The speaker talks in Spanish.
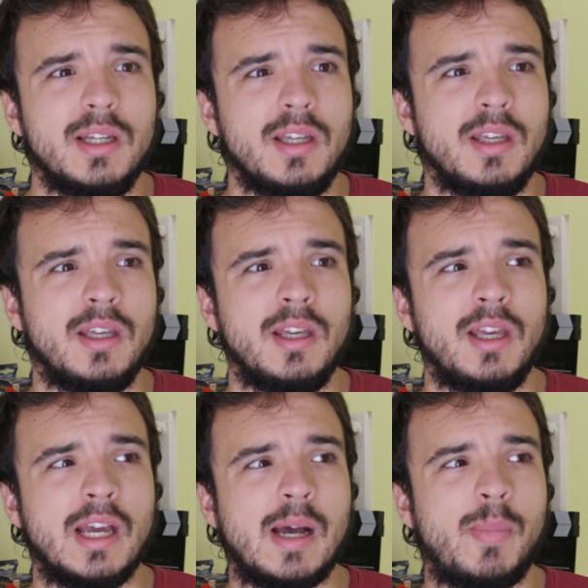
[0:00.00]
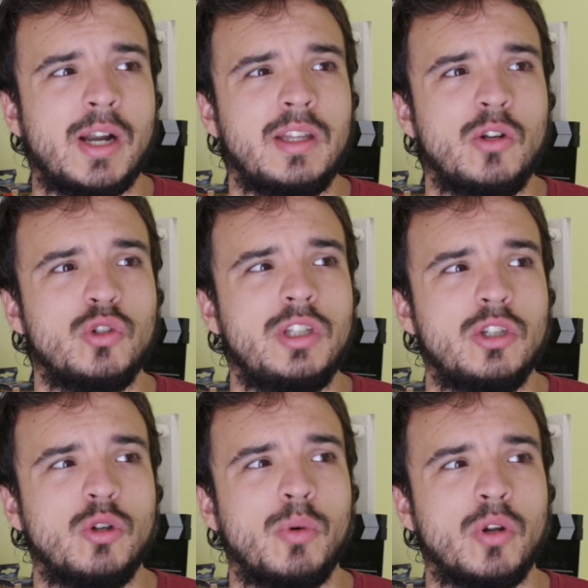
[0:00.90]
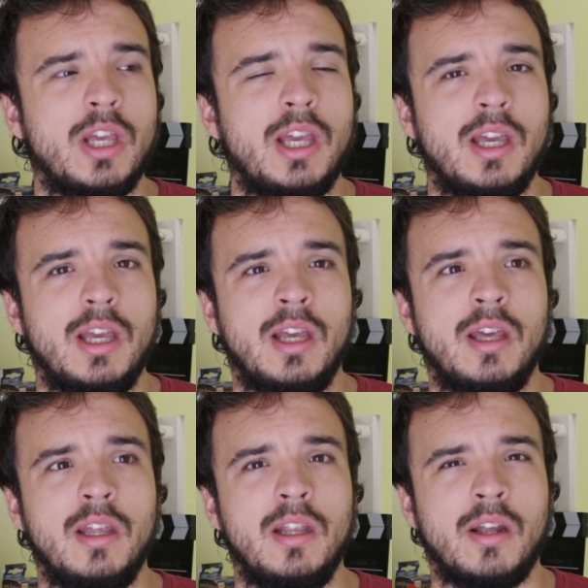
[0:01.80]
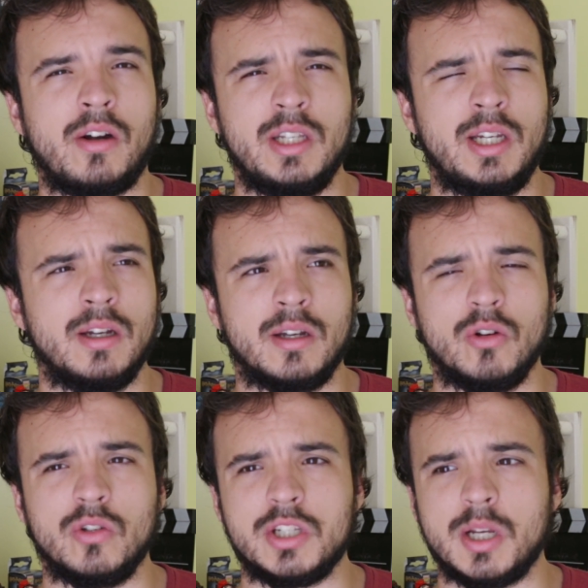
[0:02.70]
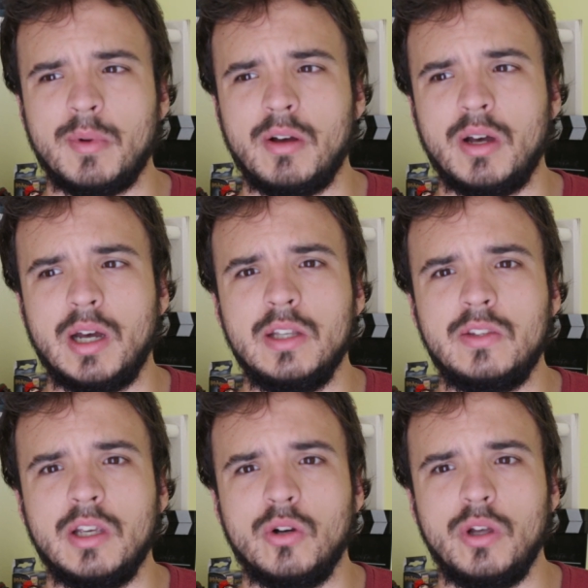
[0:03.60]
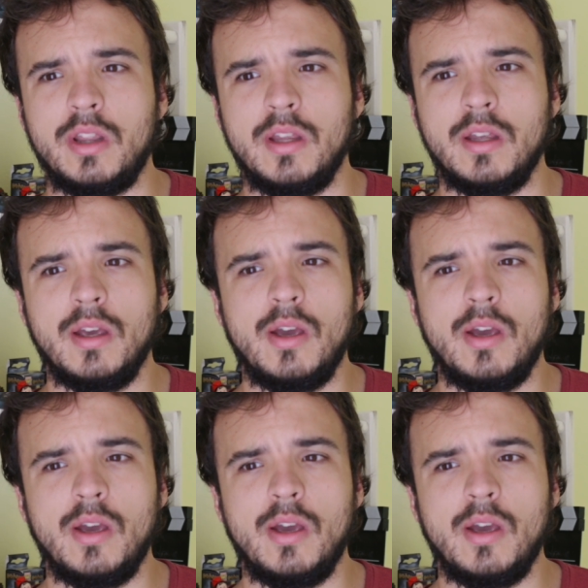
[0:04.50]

Eh, aparte no entiendo por qué eh, Rick, creo que se llamaba el ciego este,